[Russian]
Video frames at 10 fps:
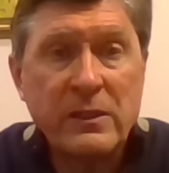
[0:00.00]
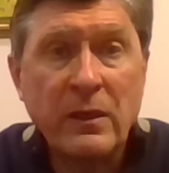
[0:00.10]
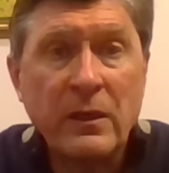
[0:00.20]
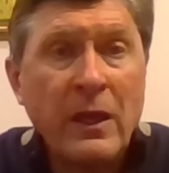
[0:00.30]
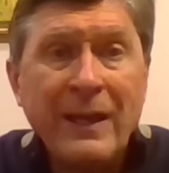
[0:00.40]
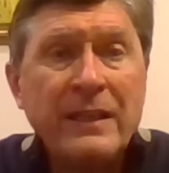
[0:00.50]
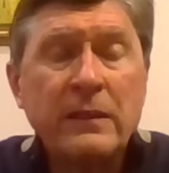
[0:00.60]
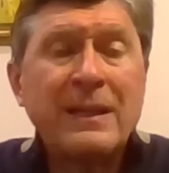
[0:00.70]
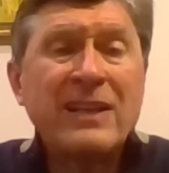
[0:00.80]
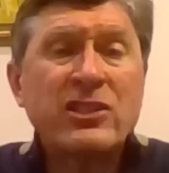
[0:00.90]
Э, и
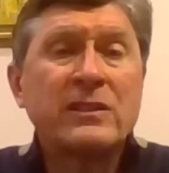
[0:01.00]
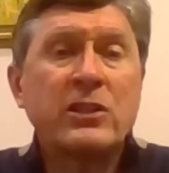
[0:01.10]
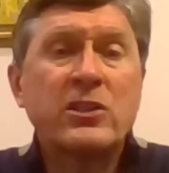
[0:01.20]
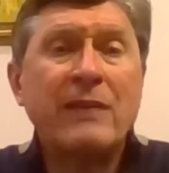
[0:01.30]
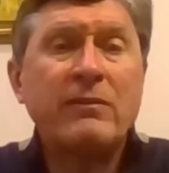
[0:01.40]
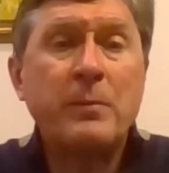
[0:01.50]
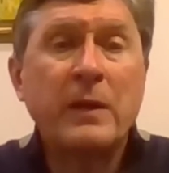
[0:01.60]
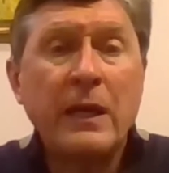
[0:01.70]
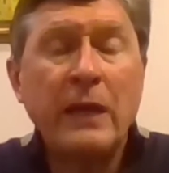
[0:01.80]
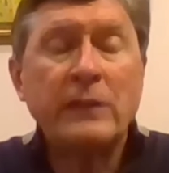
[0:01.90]
для шантажа
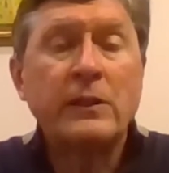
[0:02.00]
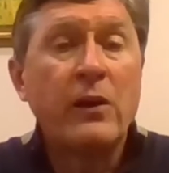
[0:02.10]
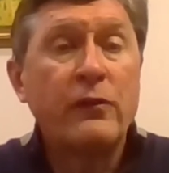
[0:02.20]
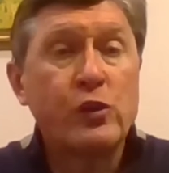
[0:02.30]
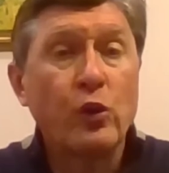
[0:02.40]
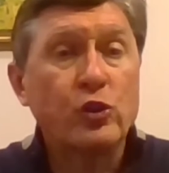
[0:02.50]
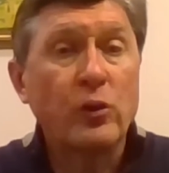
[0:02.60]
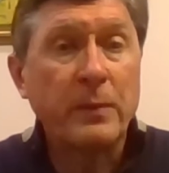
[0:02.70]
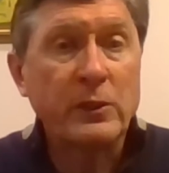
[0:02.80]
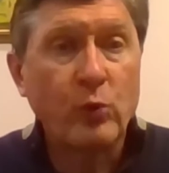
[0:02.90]
выбирает все,
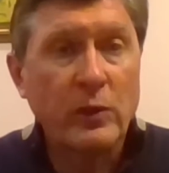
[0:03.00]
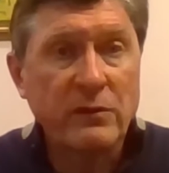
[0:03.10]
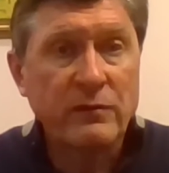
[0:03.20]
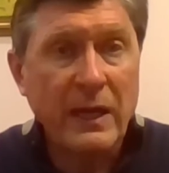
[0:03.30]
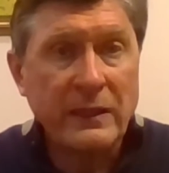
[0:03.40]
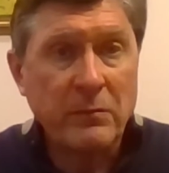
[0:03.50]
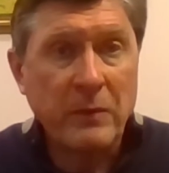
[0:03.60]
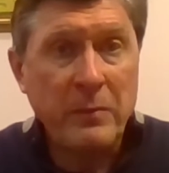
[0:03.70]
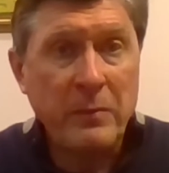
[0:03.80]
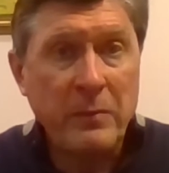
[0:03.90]
что подходит в данный
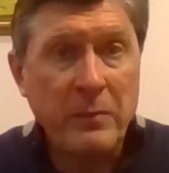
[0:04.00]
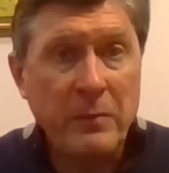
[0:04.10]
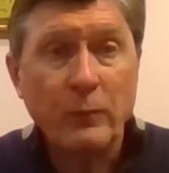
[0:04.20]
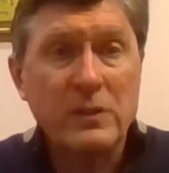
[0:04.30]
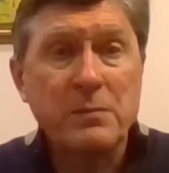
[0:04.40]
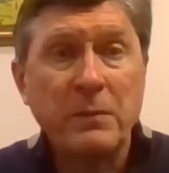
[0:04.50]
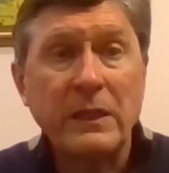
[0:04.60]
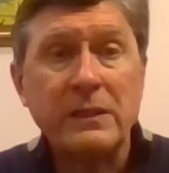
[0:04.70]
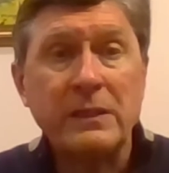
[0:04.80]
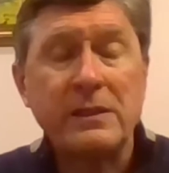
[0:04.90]
момент. Вот
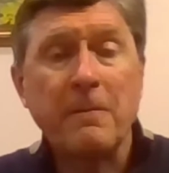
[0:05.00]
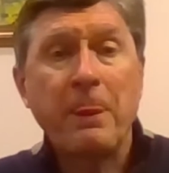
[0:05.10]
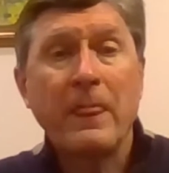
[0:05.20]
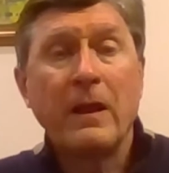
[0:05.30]
смотрите,